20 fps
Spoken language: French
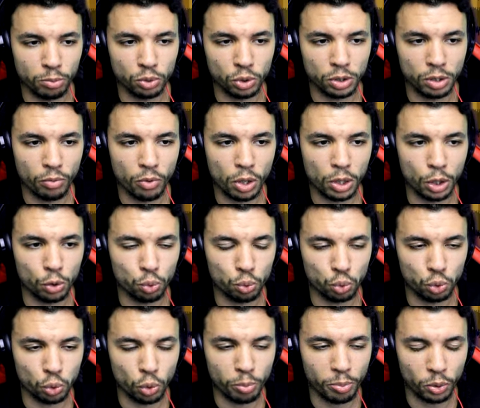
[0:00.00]
pas besoin d'avoir la
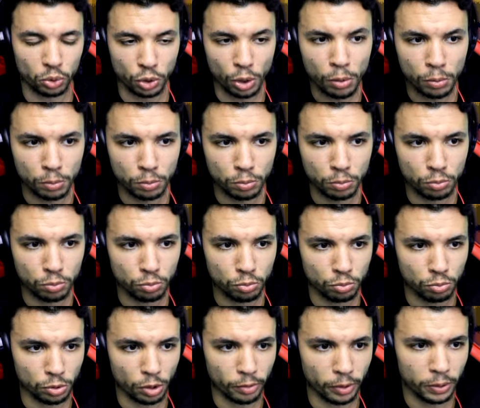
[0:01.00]
touche saut pour ça.
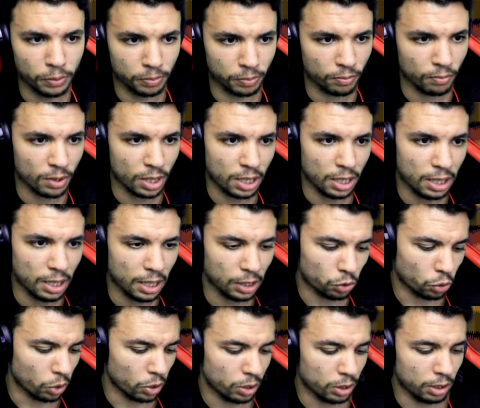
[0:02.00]
Ça va.
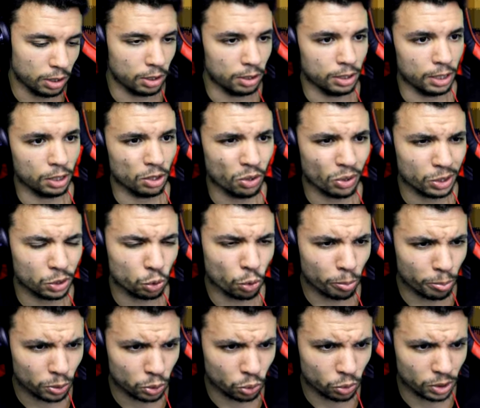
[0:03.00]
Attends. D'ailleurs, est-ce
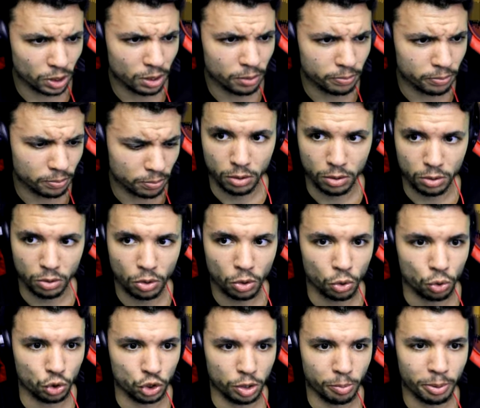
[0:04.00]
qu'on peut sauter Euh,
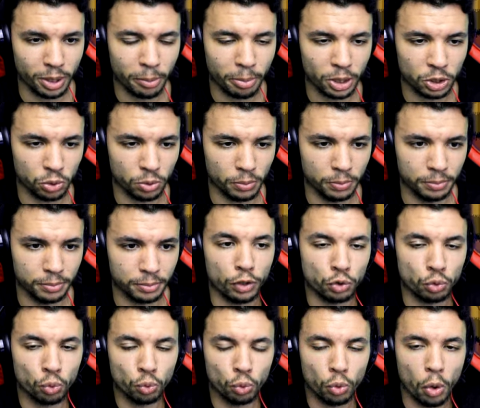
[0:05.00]
non, j'ai pas la pression. De toute
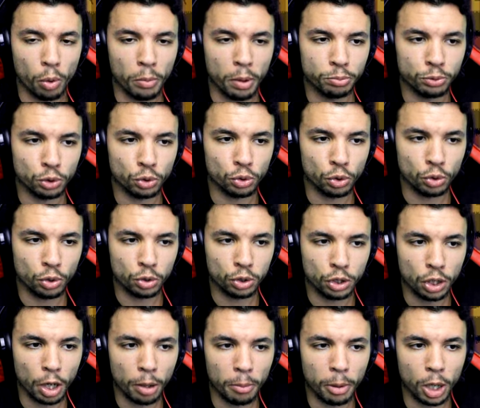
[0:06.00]
façon, euh, même si c'était
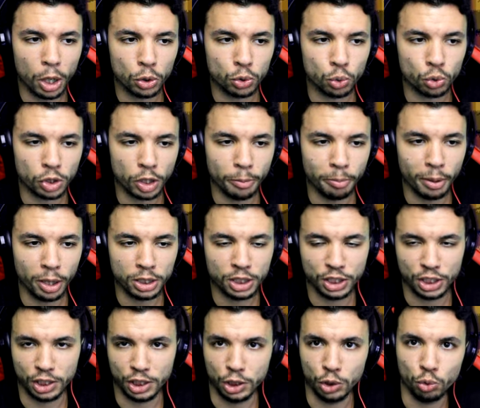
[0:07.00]
le cas, bah ce serait pas
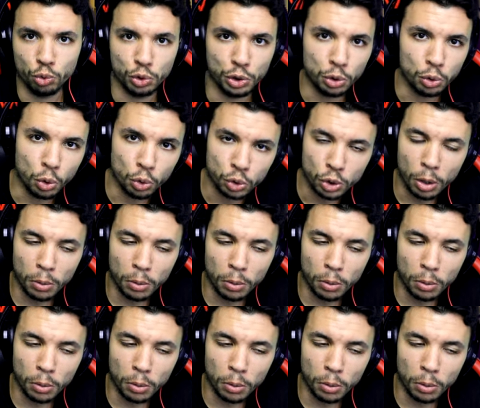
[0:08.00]
si utile que